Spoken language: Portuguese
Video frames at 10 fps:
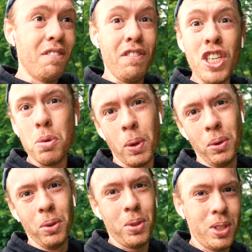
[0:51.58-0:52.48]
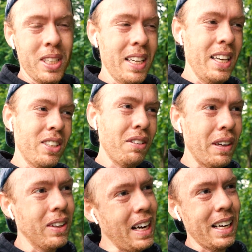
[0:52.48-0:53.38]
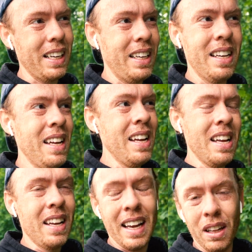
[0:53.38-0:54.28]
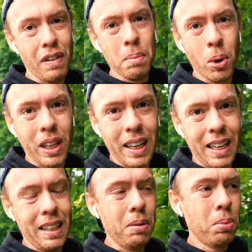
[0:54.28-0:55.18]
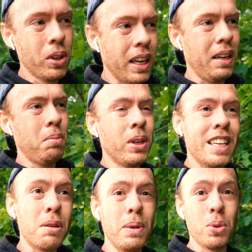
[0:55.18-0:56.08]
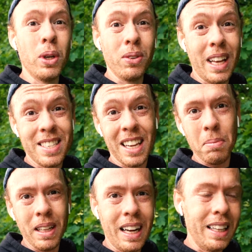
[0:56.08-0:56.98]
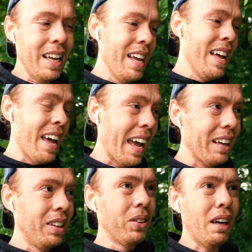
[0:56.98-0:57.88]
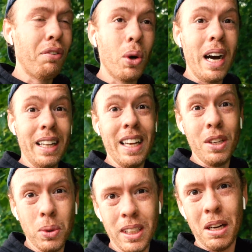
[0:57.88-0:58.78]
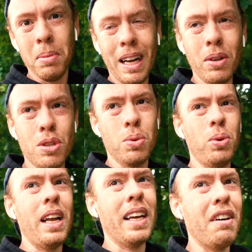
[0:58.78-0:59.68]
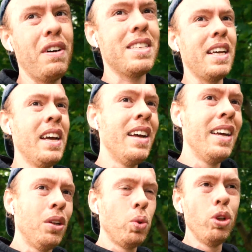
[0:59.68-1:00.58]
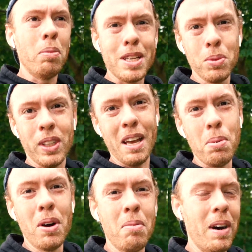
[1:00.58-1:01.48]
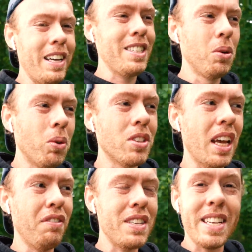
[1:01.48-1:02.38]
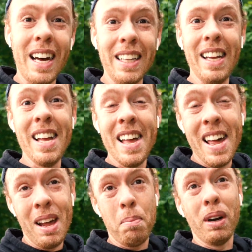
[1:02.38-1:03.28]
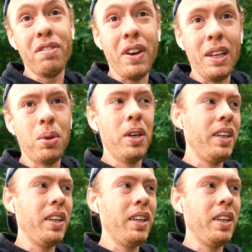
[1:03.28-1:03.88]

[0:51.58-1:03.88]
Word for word: 20 produtos, eu já falo, cara, ele não vai importar nada. Por quê? Porque essa pessoa não está segmentada, ela não está focada em um determinado assunto. Ela quer fazer tudo ao mesmo tempo, mas não consegue fazer nada perfeito.